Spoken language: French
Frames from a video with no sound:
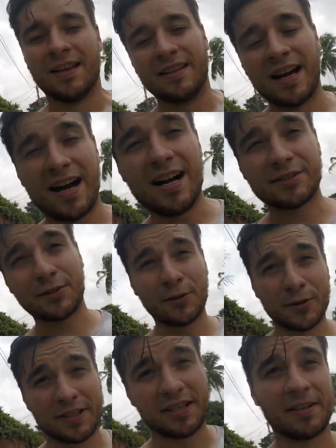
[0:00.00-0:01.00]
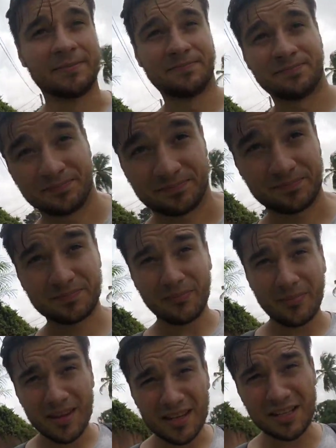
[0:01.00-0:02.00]
Il y a un truc
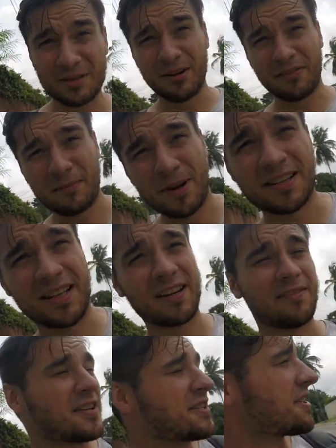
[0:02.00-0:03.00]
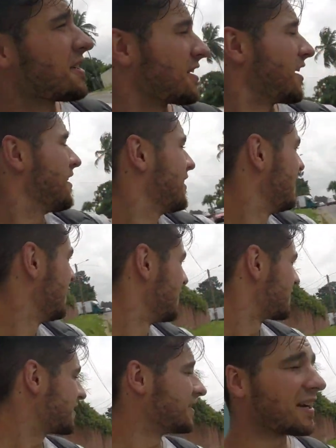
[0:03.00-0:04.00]
qui m'a fait de réfléchir
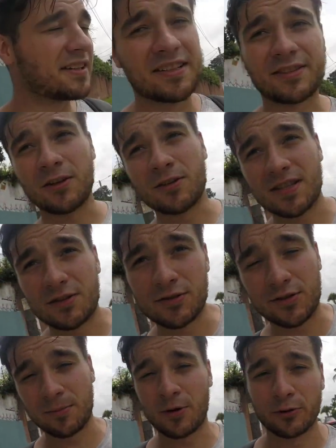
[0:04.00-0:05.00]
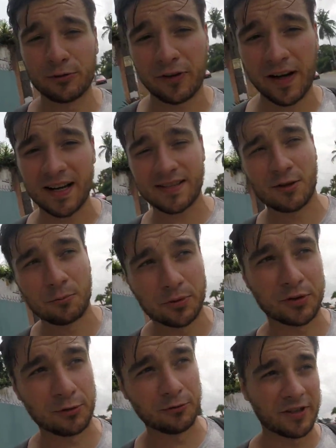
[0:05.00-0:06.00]
Dernier derniers temps, c'est justement une phrase qu'on peut
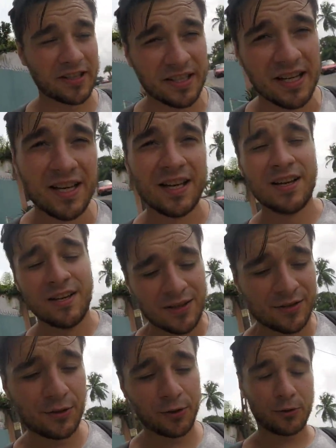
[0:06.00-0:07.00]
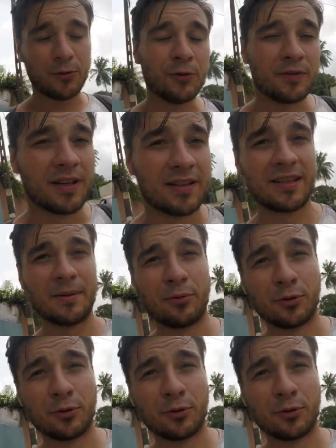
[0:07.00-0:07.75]
trouver sur une des